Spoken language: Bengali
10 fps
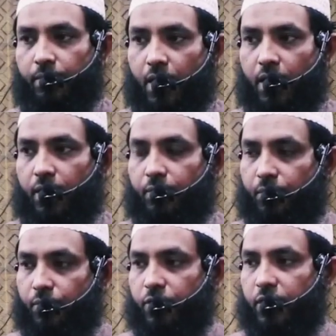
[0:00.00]
ইমান
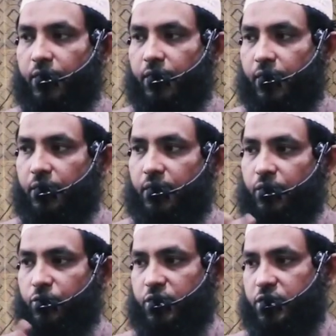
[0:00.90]
এবং বন্দিগির ক্ষেত্রে
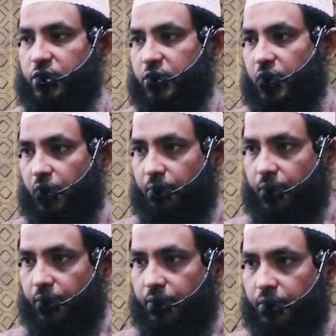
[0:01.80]
দুইটা জিনিস
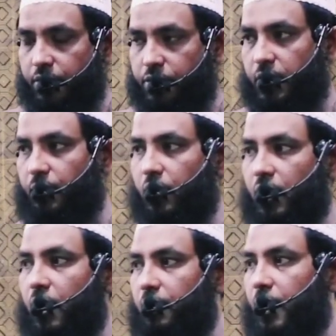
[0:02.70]
লাগবে যেমন
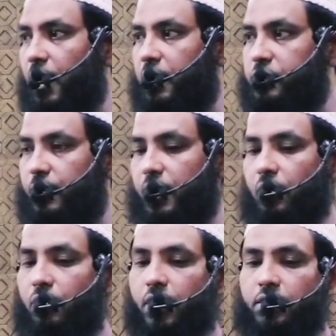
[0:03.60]
লাগবে আল্লাহ
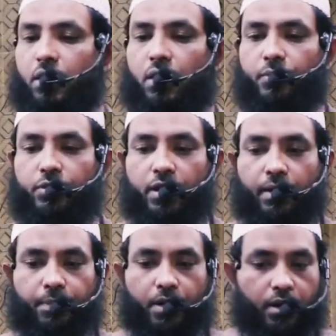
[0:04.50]
সুবানাহ তালার প্রতি
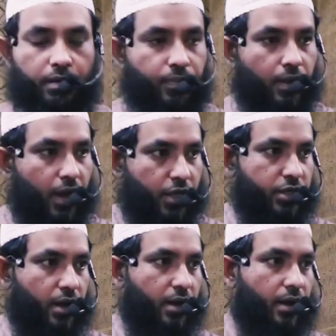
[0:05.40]
আপনার
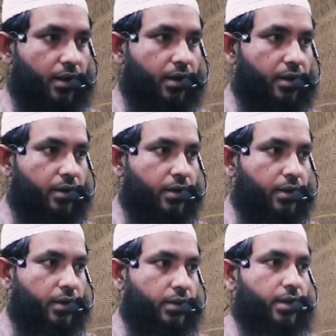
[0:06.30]
আশা আকাঙ্ক্ষা
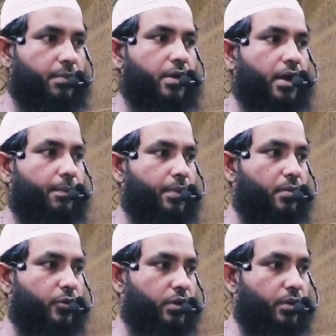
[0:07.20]
তেমনি আপনার
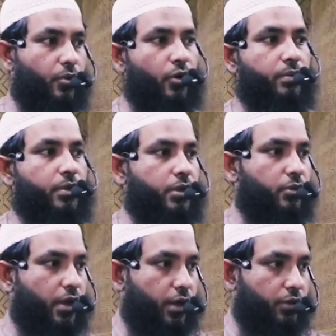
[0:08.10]
মধ্যে ভয়ভীতিও
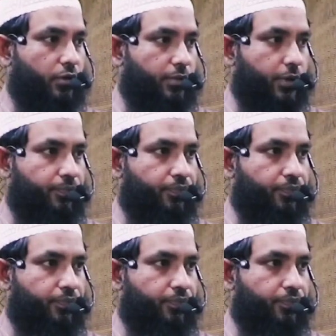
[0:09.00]
থাকতে হবে